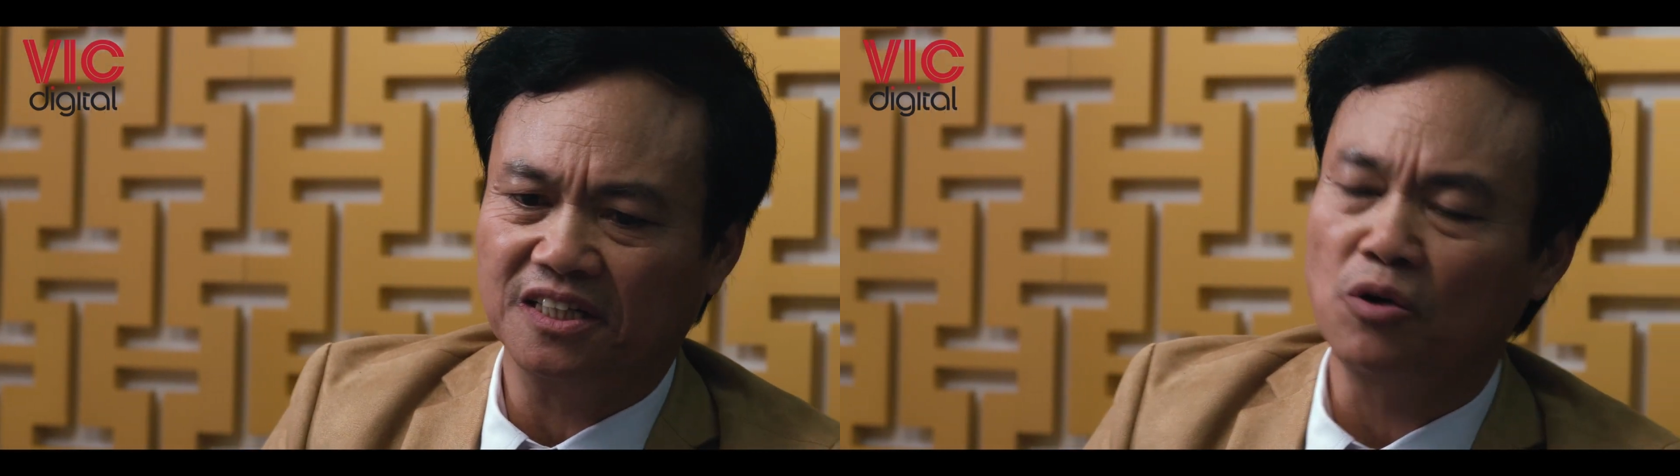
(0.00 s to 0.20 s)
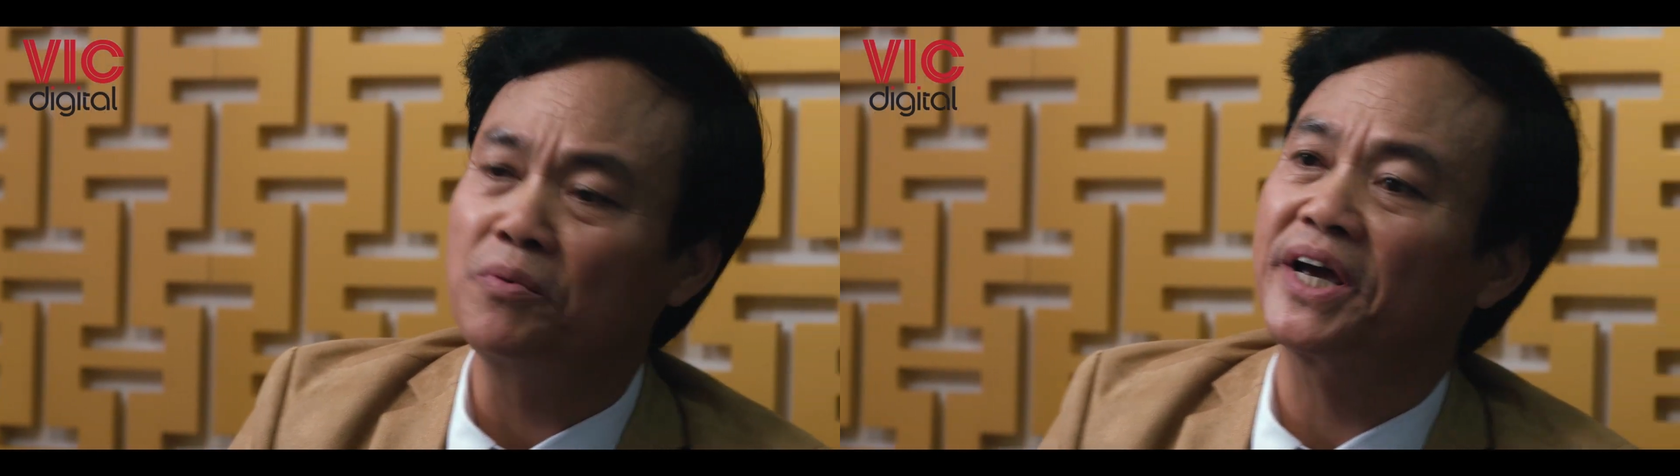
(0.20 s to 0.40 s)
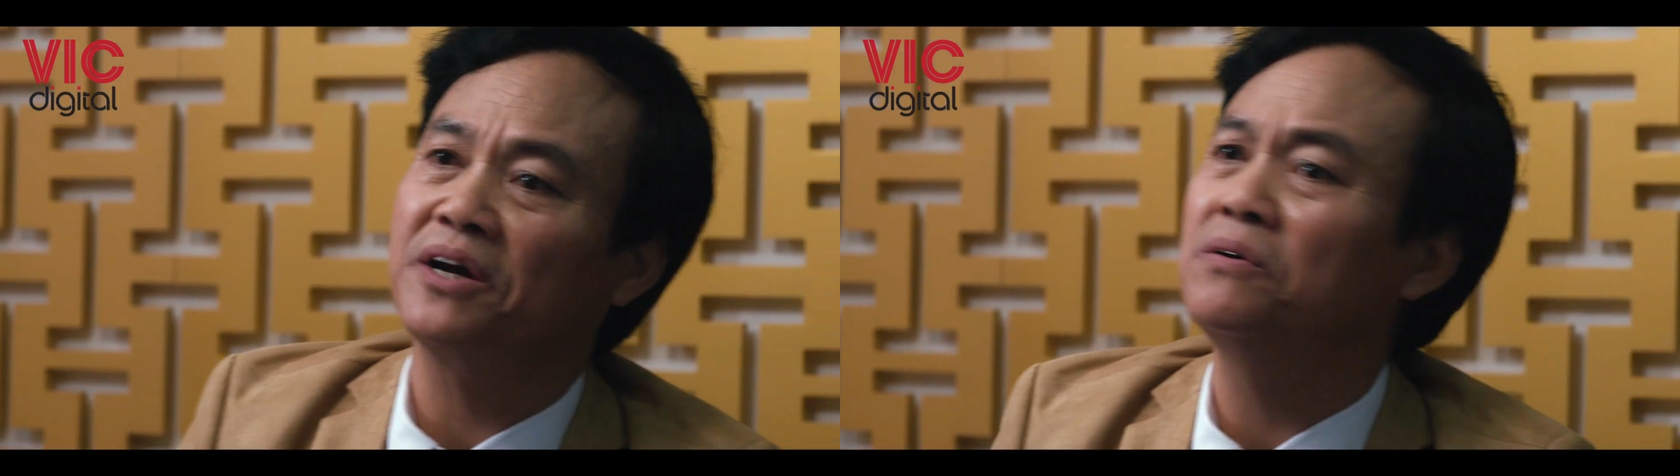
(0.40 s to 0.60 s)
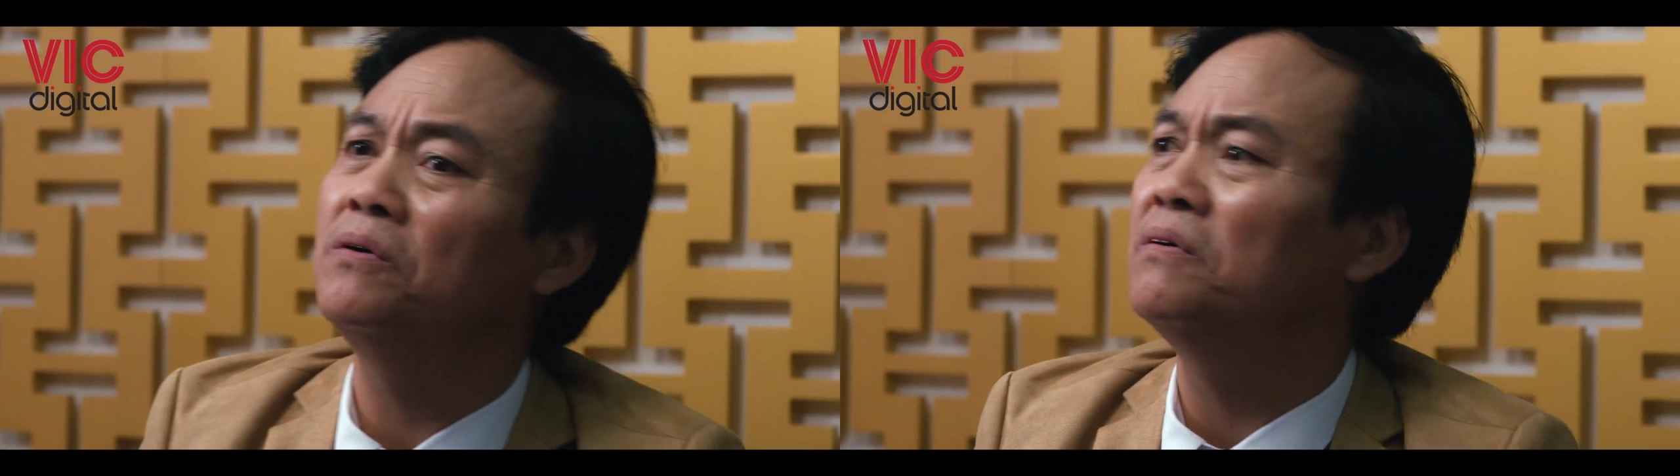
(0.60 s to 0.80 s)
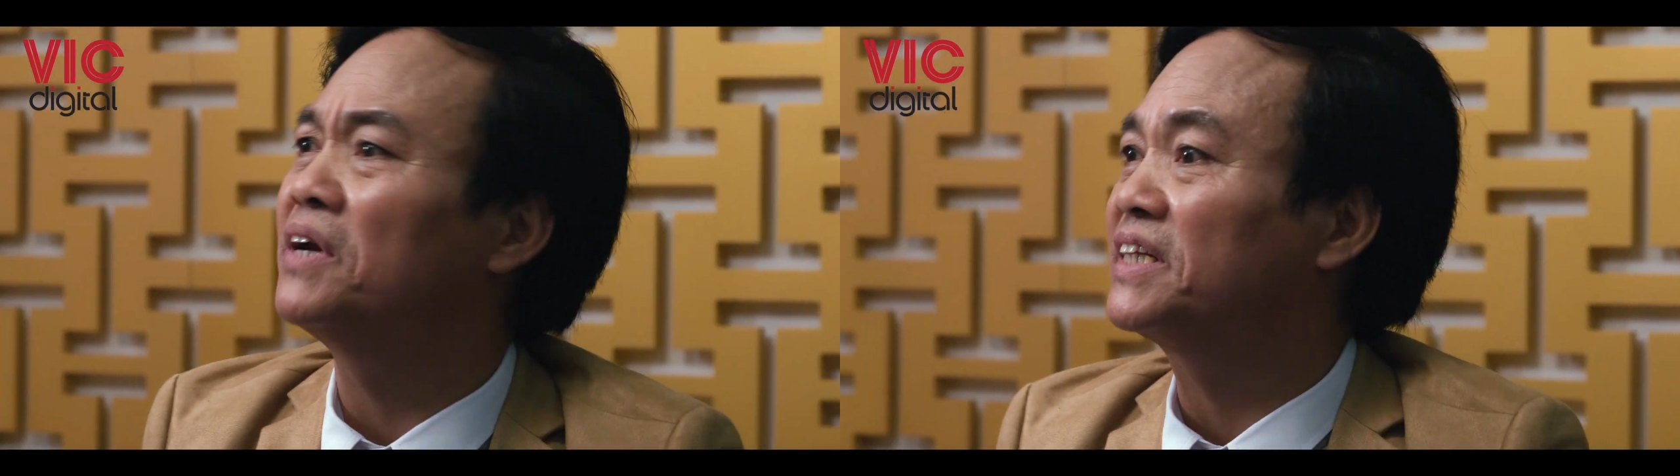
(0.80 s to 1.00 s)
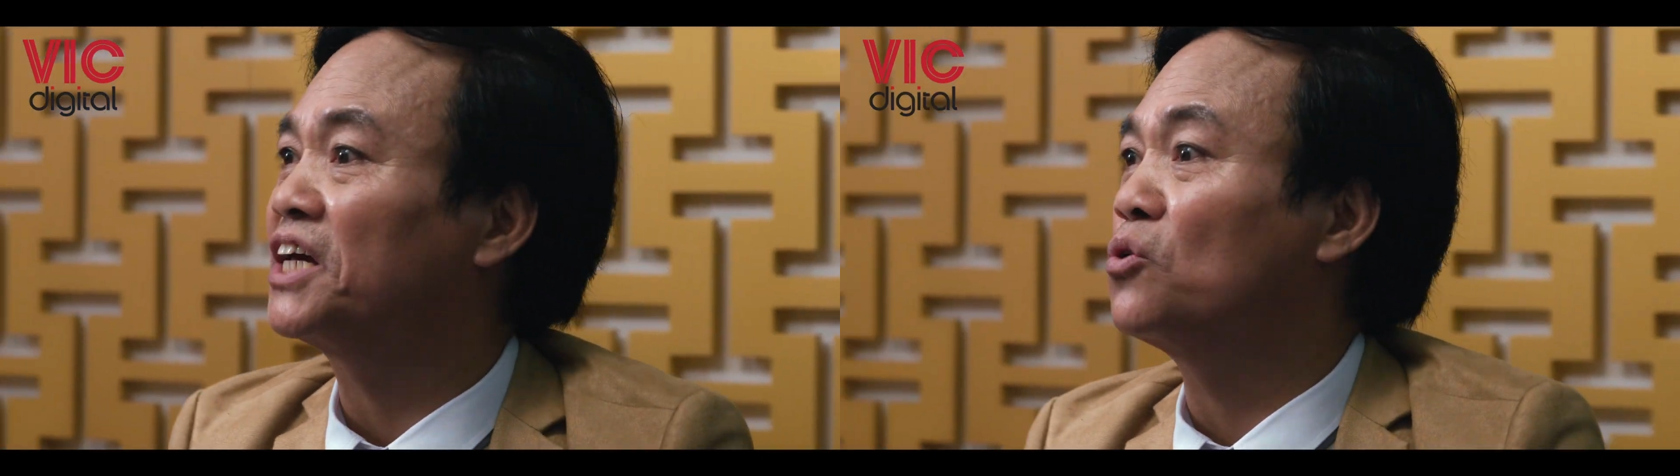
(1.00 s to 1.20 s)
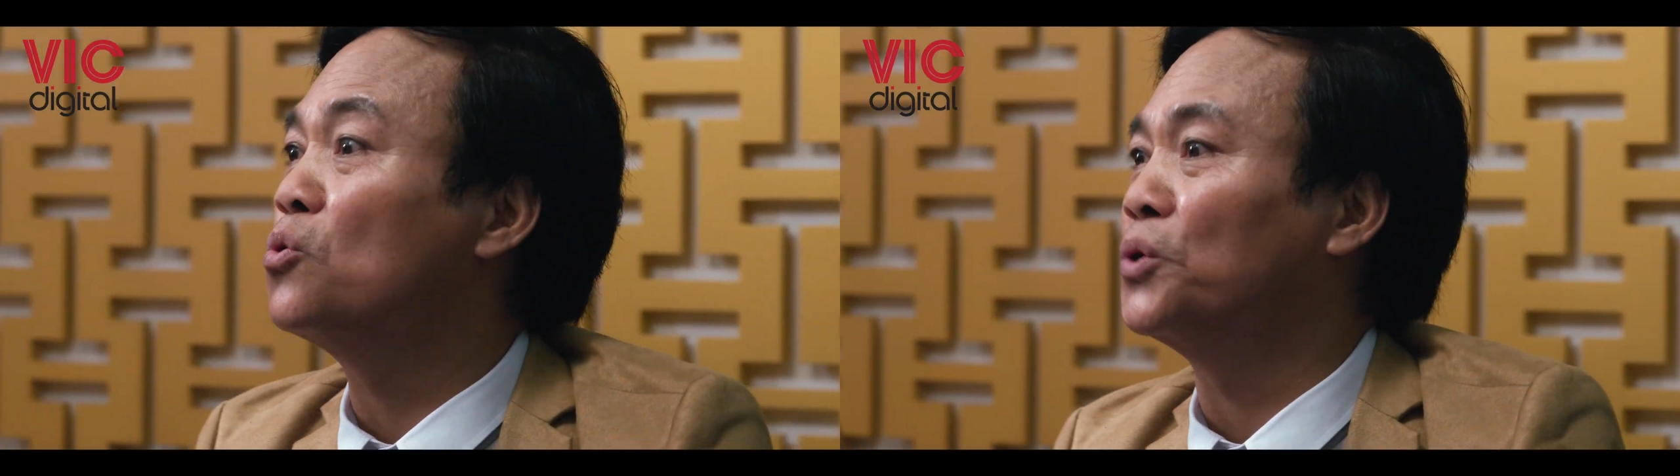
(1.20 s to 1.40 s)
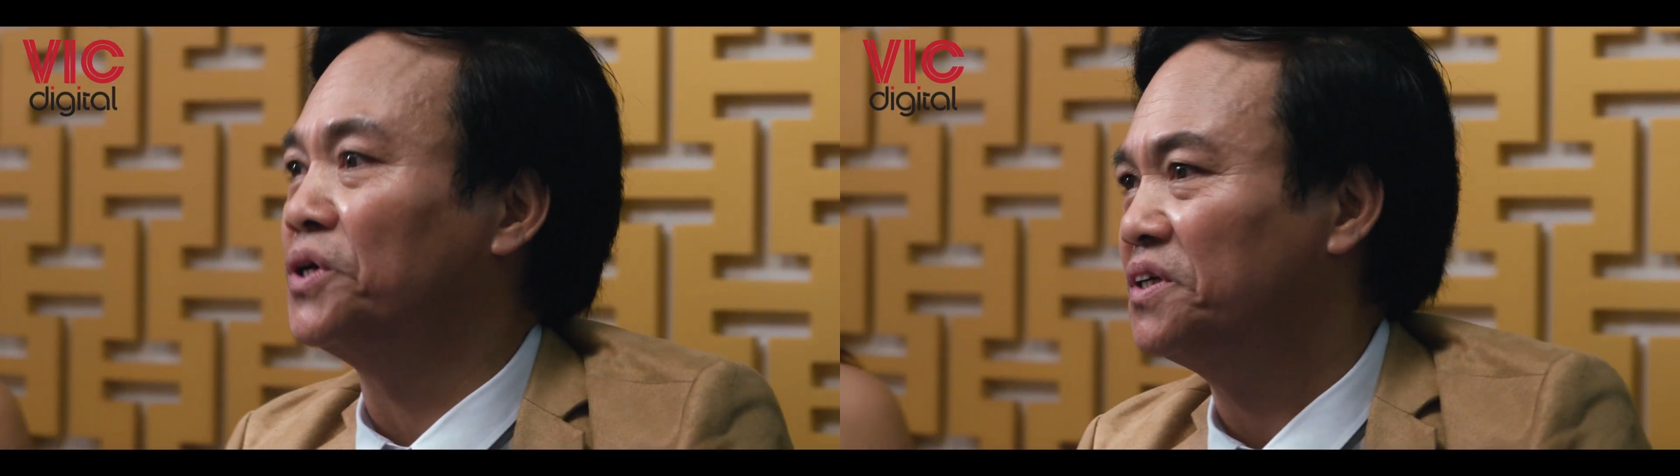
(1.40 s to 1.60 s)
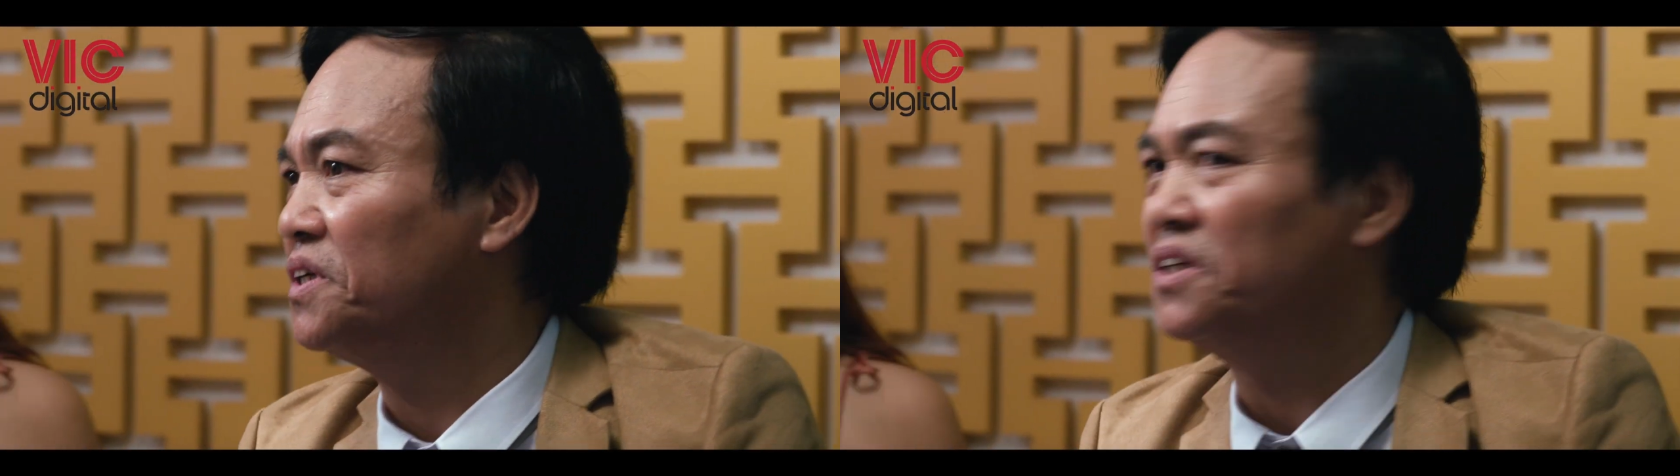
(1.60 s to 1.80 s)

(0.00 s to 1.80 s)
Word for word: không khéo lại thành củi